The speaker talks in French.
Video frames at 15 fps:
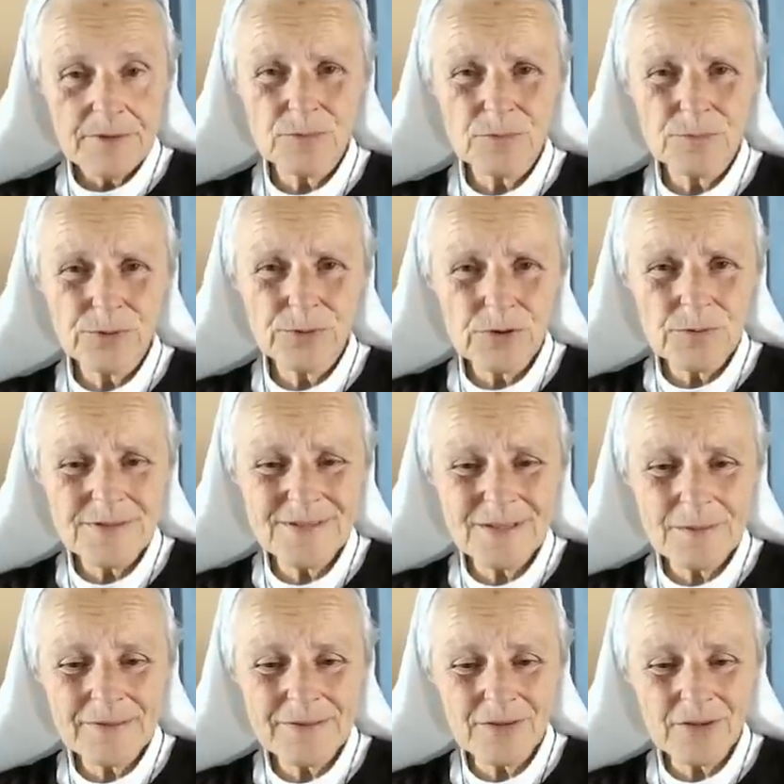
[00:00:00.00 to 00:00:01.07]
Parce que pour
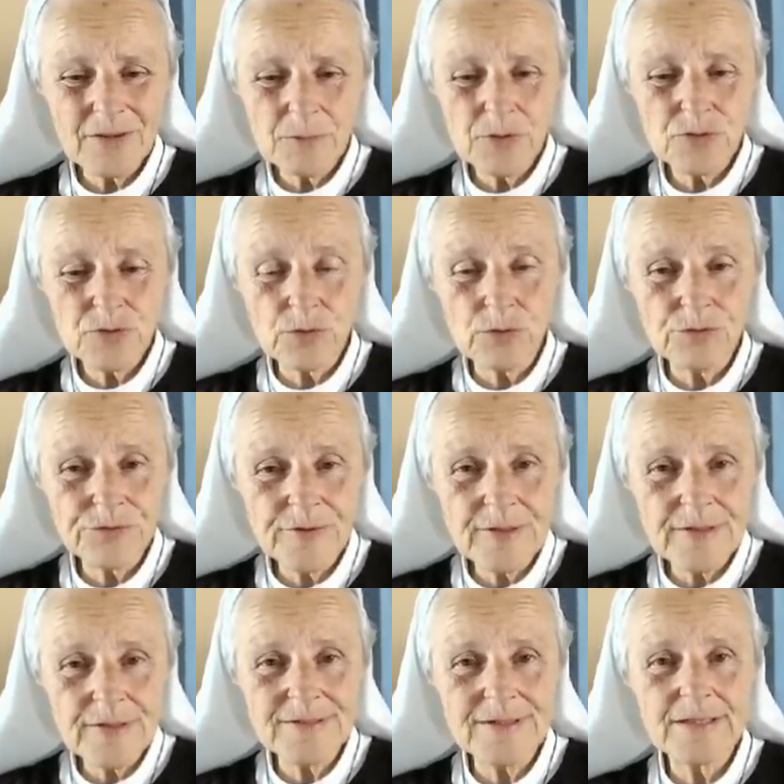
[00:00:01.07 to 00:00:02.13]
lui, c'est pas tellement ce qu'on
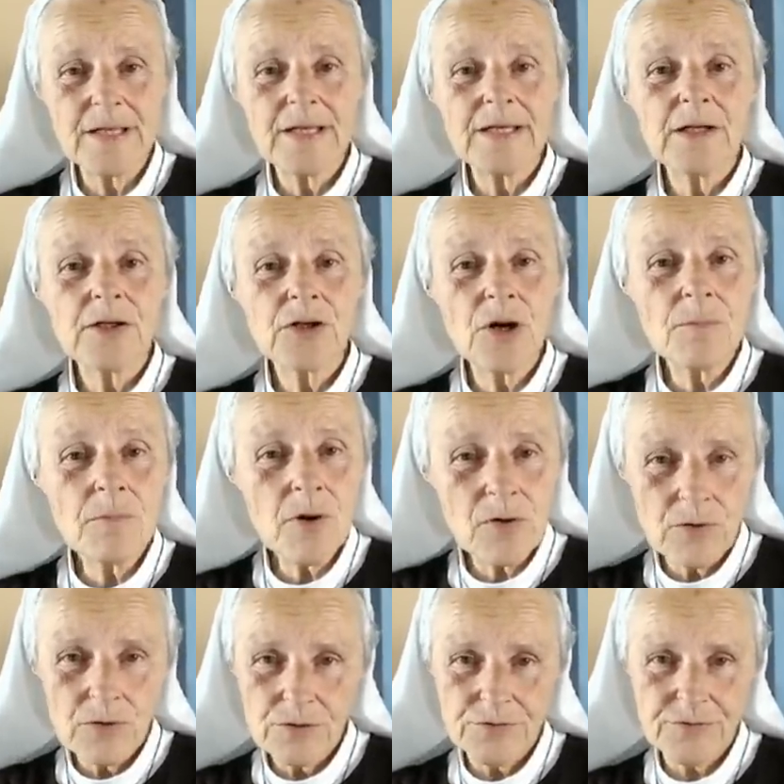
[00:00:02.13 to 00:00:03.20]
fait, c'est
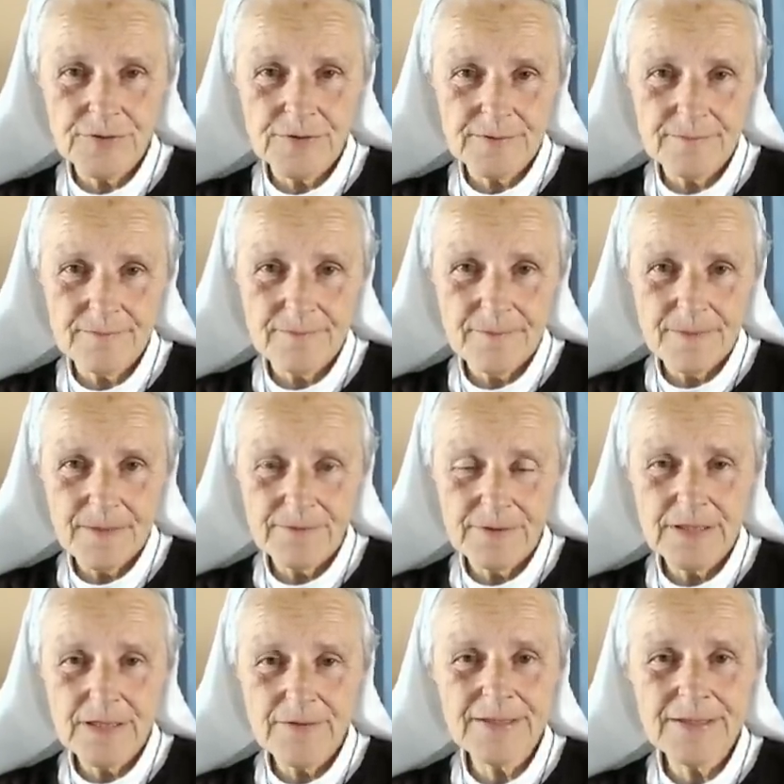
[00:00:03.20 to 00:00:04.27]
comment on le fait.
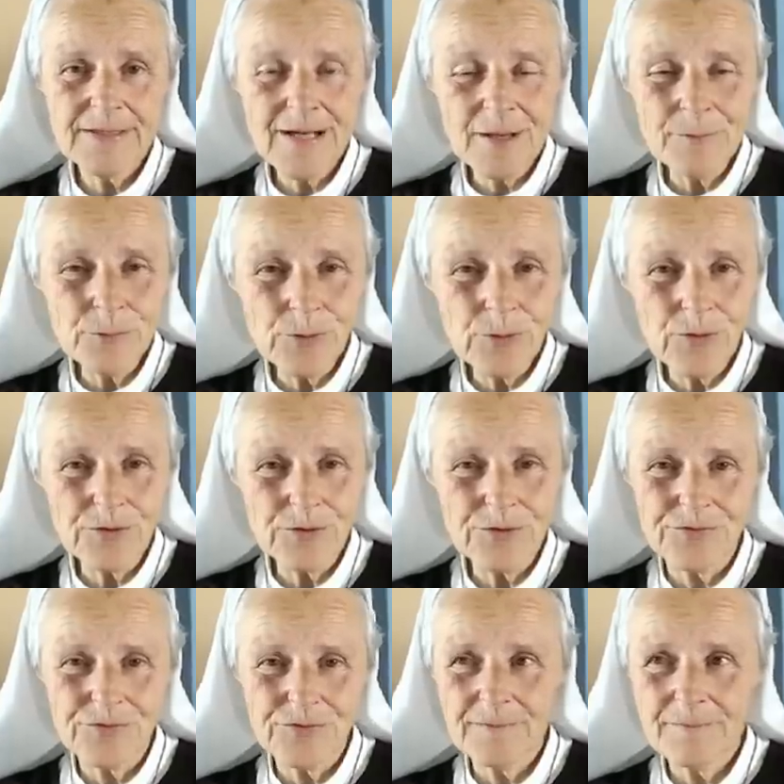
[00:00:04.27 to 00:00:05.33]
Vous voyez, avec quel amour
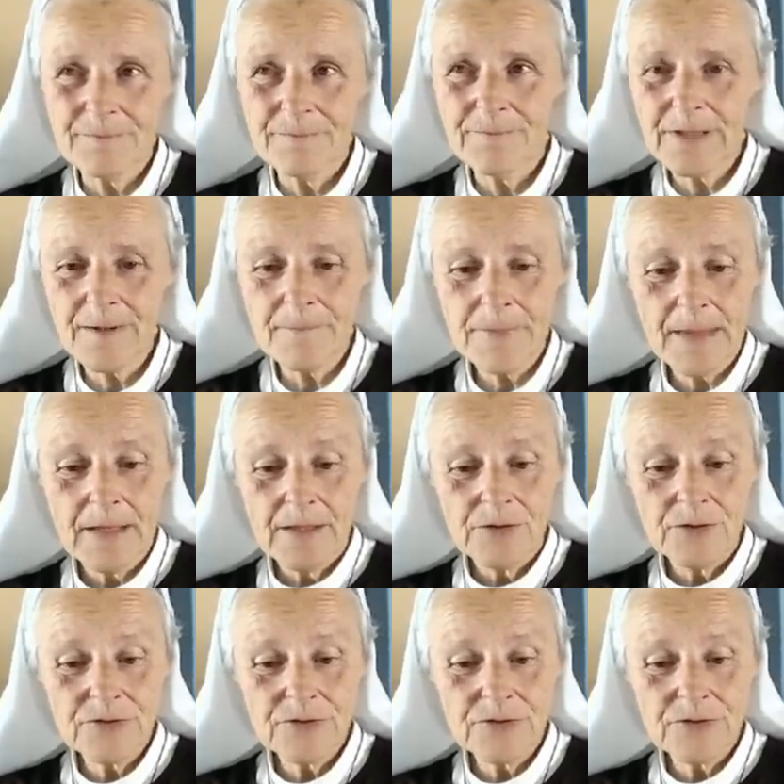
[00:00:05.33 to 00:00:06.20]
on le fait. Voilà.